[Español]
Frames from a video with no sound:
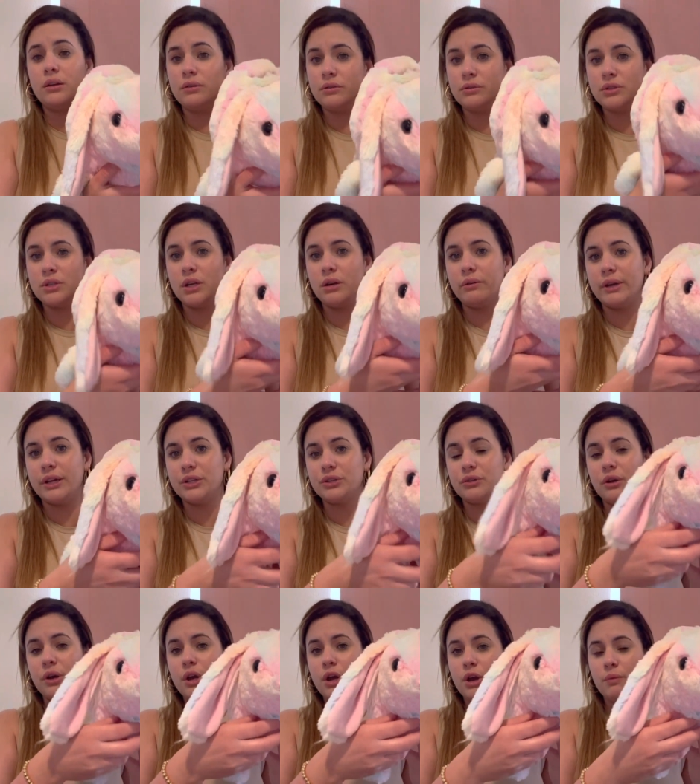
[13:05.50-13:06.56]
no se lo he hecho,
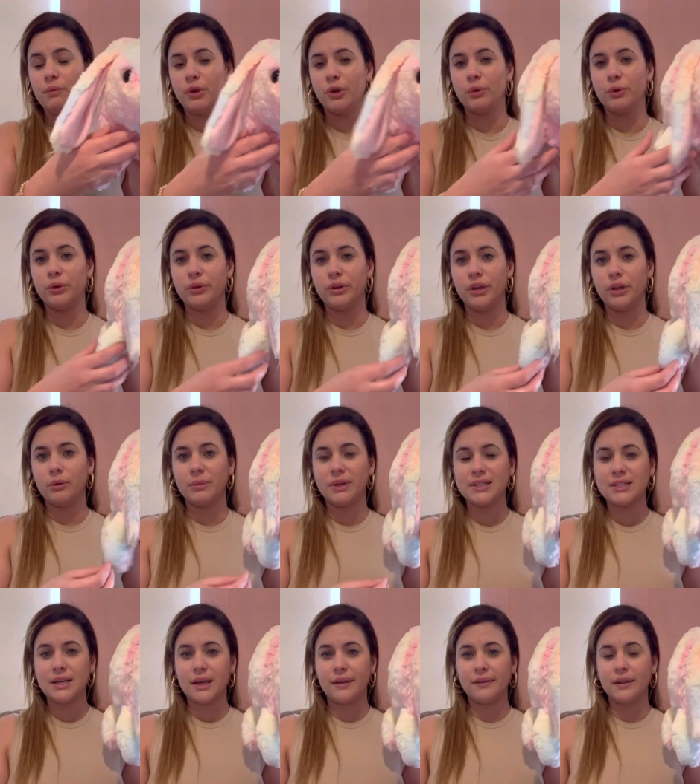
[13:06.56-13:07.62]
pero bueno, quiero
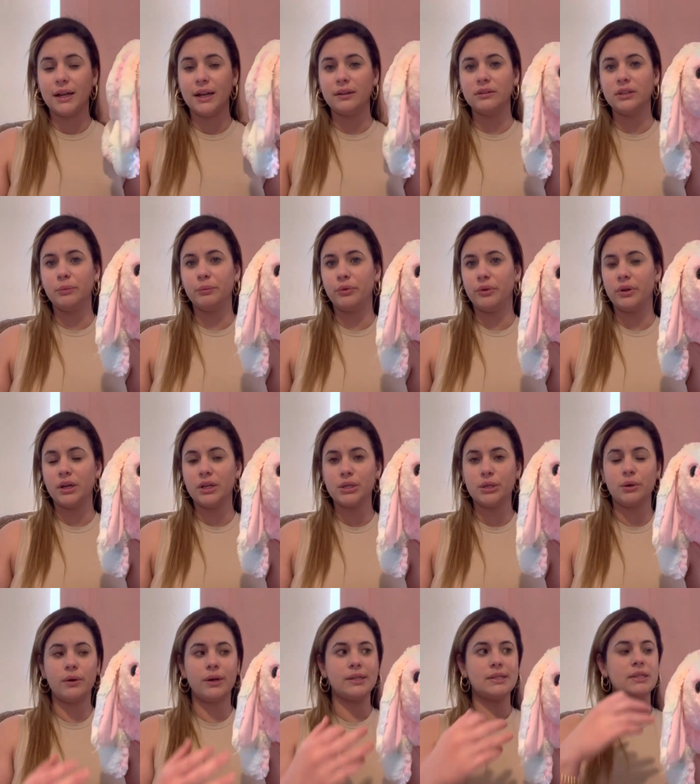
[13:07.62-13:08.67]
más adelante
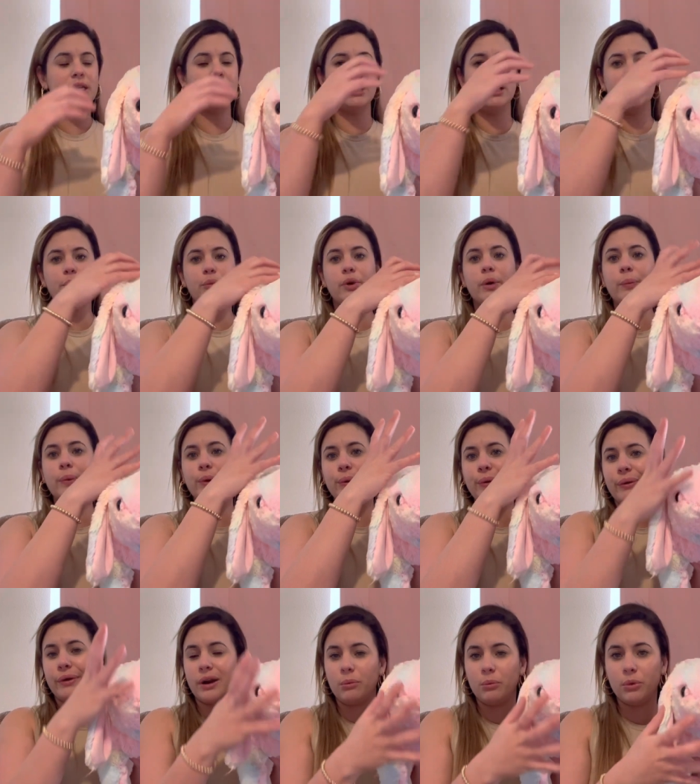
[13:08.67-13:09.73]
ponérselos así, le puedes poner
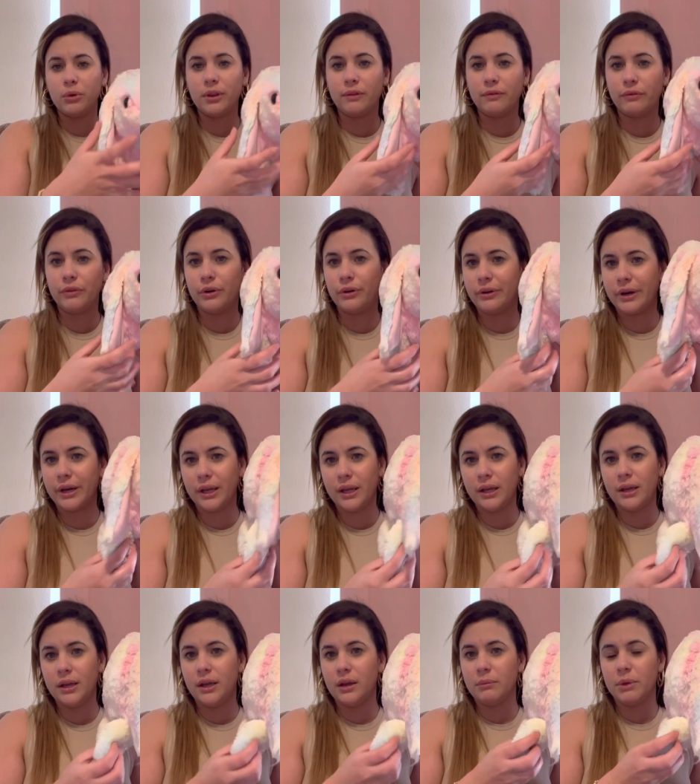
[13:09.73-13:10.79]
unos ramos de flores,
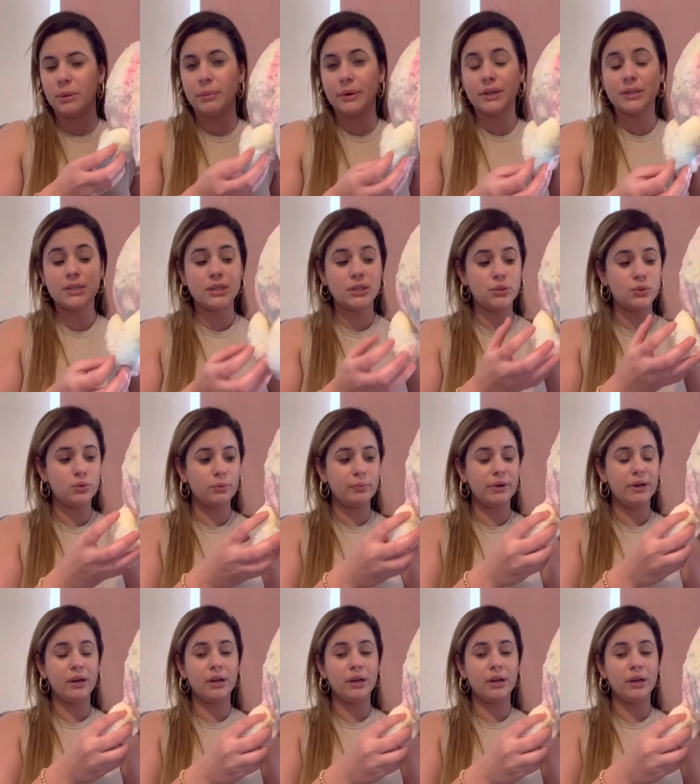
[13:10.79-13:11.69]
me parece súper